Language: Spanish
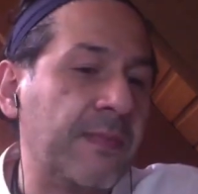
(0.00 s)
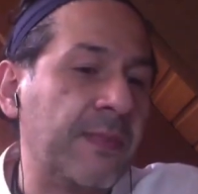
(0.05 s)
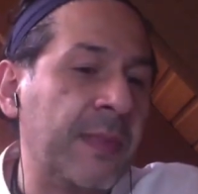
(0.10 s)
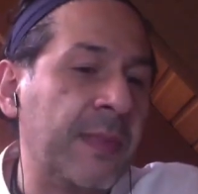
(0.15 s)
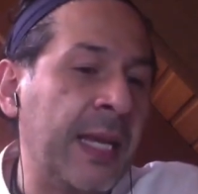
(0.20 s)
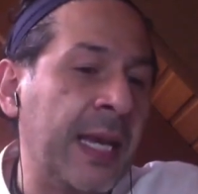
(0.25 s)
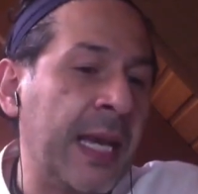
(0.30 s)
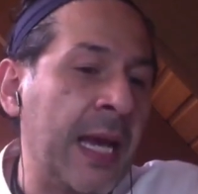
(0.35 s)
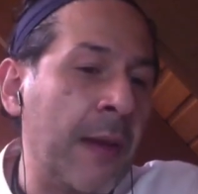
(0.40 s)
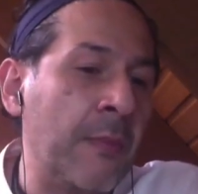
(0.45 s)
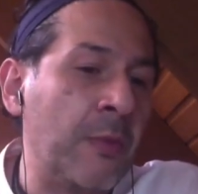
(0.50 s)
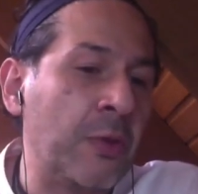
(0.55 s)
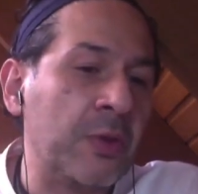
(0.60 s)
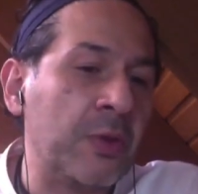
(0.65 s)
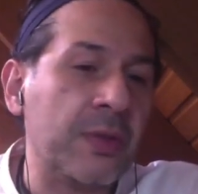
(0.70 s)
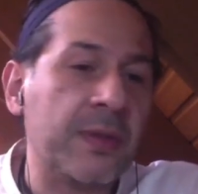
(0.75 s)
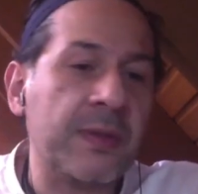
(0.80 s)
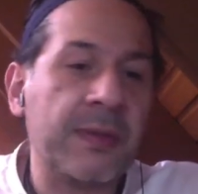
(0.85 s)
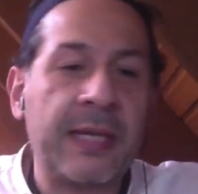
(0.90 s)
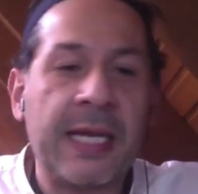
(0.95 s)

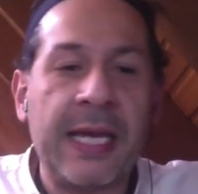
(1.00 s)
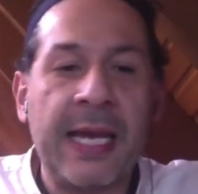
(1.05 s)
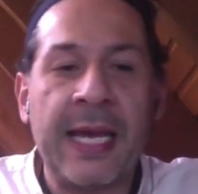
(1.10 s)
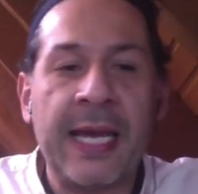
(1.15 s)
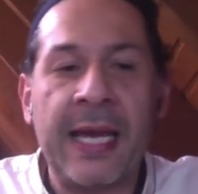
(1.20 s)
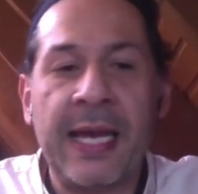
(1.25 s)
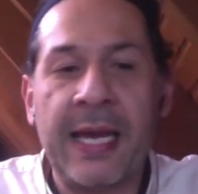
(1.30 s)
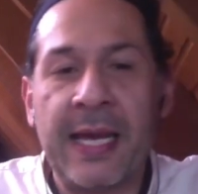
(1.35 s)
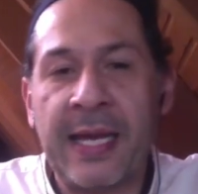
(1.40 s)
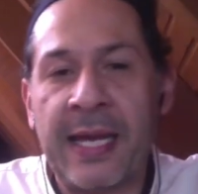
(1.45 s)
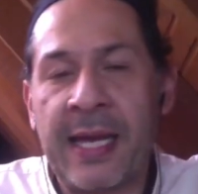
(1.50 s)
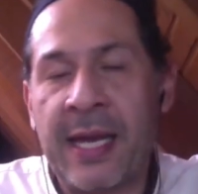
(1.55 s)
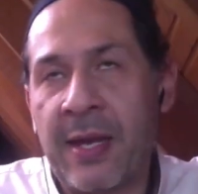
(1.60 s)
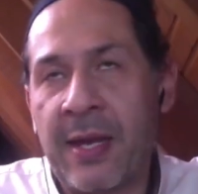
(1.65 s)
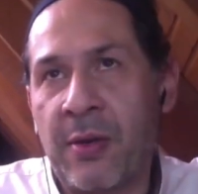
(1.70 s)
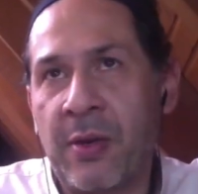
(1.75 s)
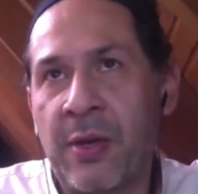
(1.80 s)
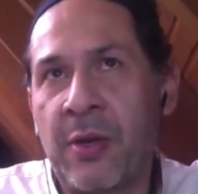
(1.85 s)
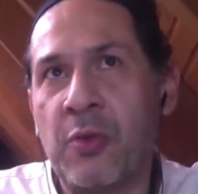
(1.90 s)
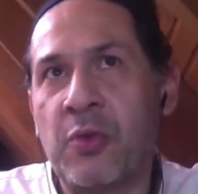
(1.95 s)
digamos, que,
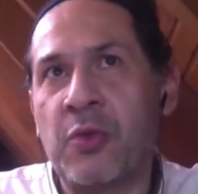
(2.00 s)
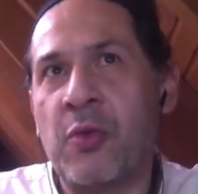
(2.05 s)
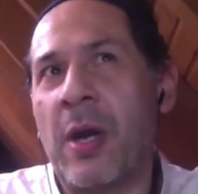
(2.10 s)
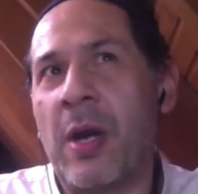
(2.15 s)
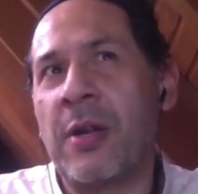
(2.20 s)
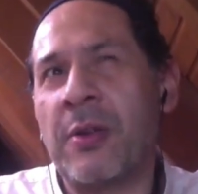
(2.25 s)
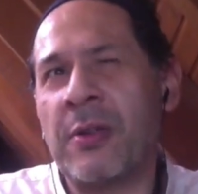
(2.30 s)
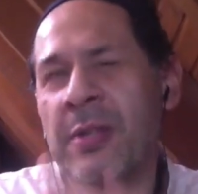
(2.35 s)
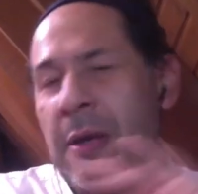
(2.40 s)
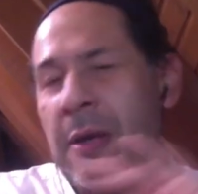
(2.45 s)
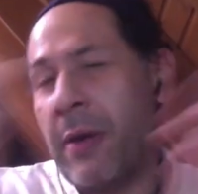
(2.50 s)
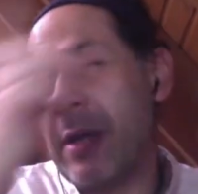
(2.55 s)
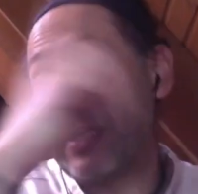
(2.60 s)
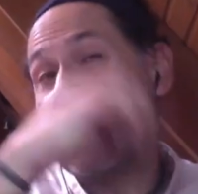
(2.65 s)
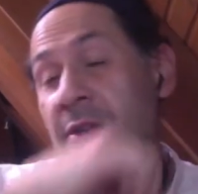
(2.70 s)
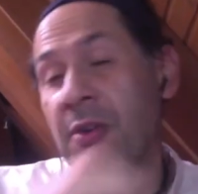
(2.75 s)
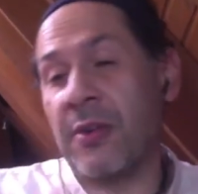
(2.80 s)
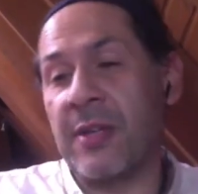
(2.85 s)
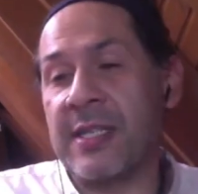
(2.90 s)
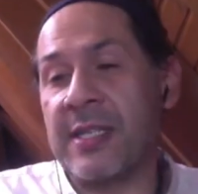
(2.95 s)
que, usuarios de
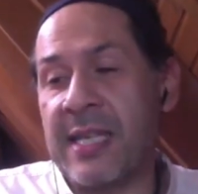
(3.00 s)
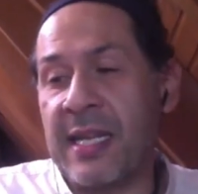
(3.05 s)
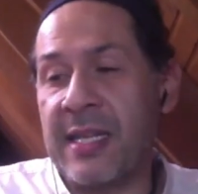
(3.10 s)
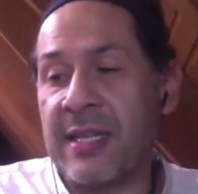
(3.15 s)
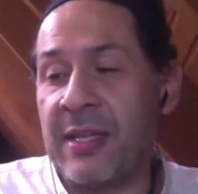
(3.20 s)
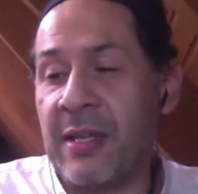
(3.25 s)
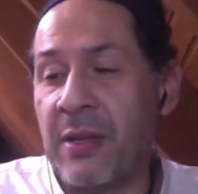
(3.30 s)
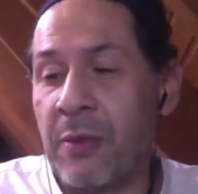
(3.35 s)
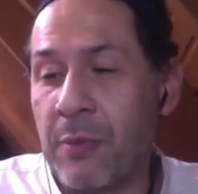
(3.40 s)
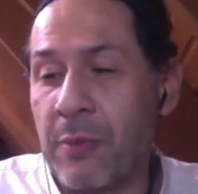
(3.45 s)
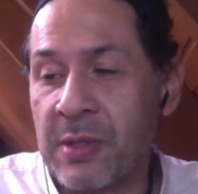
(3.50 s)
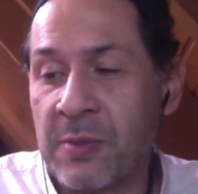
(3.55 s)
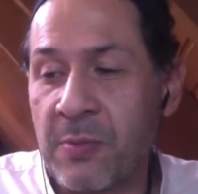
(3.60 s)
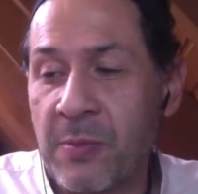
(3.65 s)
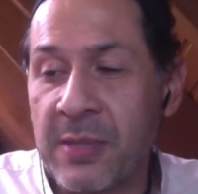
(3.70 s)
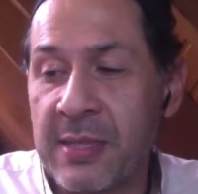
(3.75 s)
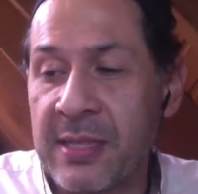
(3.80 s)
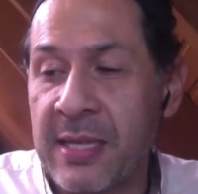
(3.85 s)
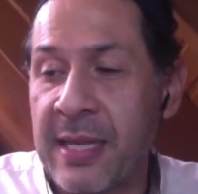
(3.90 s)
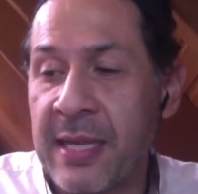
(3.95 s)
versiones antiguas
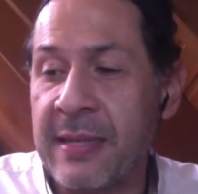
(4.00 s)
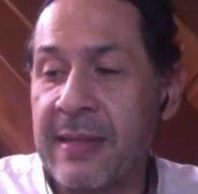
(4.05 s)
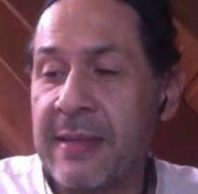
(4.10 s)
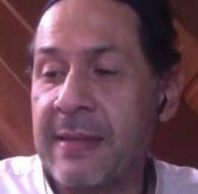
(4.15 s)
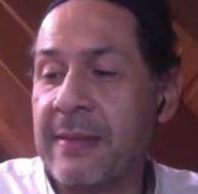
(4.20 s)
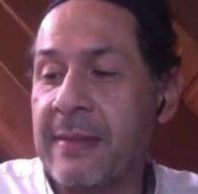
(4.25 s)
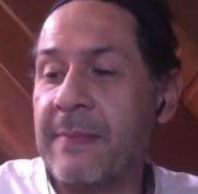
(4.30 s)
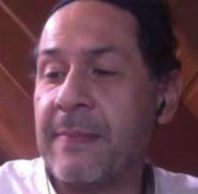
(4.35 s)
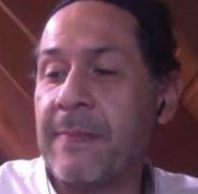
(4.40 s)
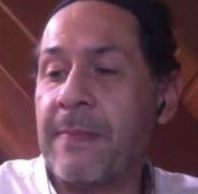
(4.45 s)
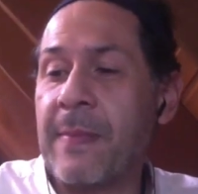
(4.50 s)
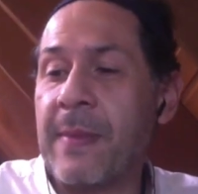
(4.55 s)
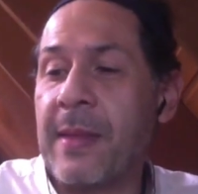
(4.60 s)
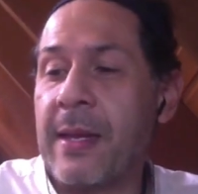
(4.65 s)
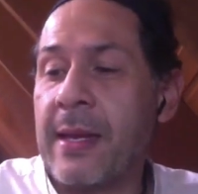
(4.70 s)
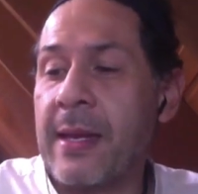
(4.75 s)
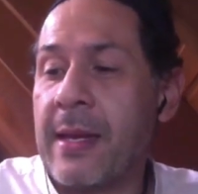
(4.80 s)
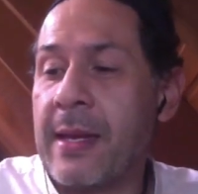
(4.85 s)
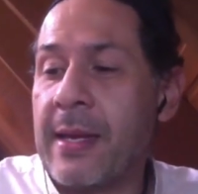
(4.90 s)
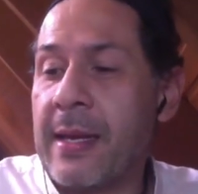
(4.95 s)
pues han,
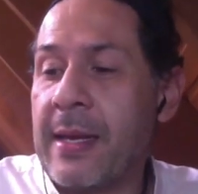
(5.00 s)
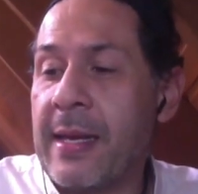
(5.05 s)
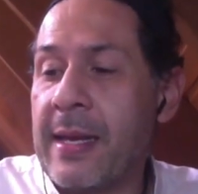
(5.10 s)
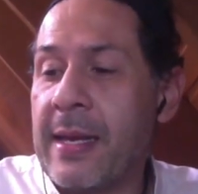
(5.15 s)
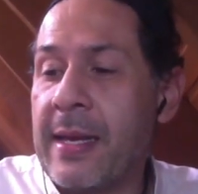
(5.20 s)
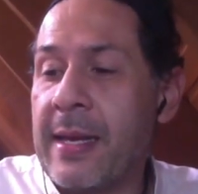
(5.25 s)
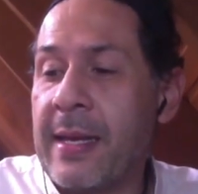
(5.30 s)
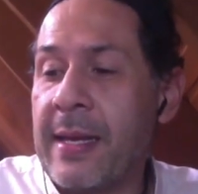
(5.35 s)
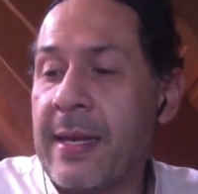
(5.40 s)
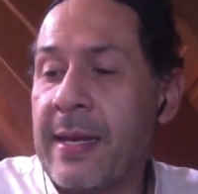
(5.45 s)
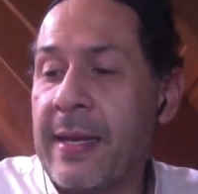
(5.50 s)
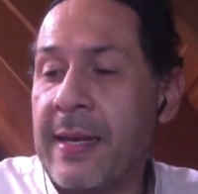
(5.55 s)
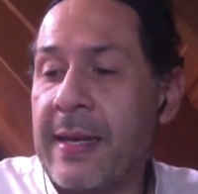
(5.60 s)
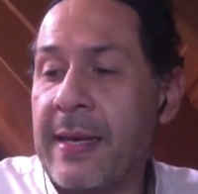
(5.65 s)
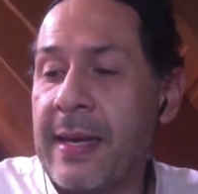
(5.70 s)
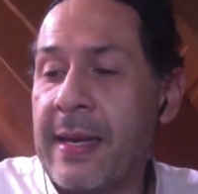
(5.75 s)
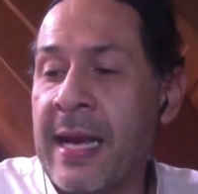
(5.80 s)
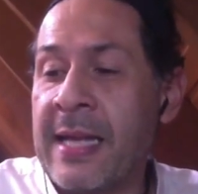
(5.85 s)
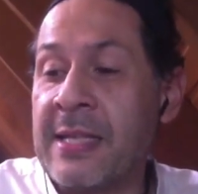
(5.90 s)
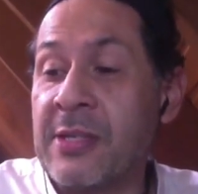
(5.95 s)

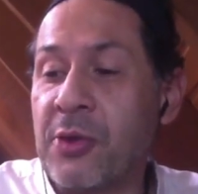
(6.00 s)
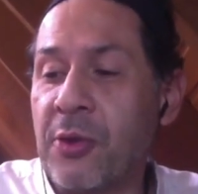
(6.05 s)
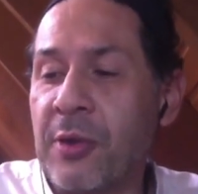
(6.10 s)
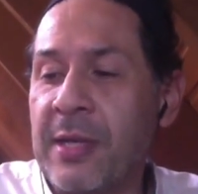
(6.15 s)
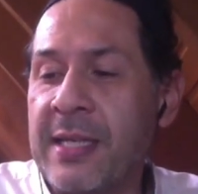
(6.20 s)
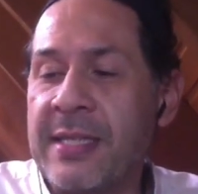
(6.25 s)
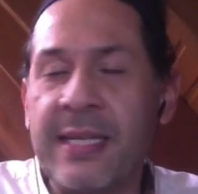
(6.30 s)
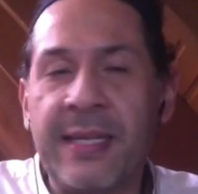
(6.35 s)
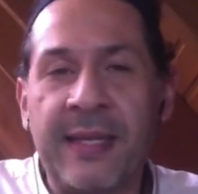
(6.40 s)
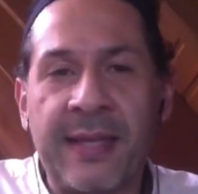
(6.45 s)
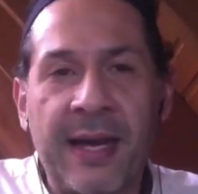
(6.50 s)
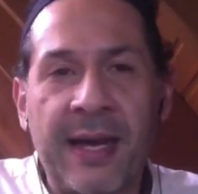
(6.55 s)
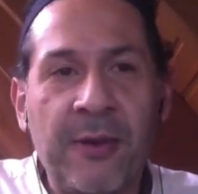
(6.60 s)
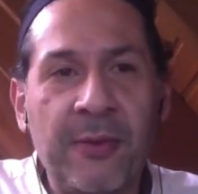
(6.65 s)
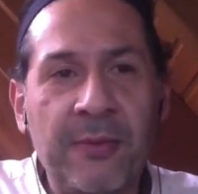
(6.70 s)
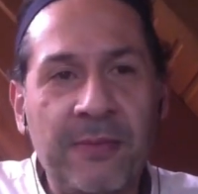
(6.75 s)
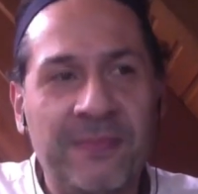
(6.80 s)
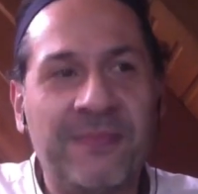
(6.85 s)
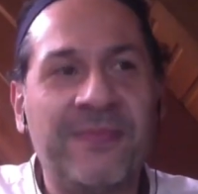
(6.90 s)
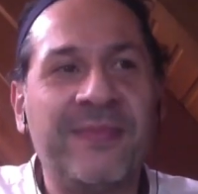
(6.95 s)
eh, han solicitado.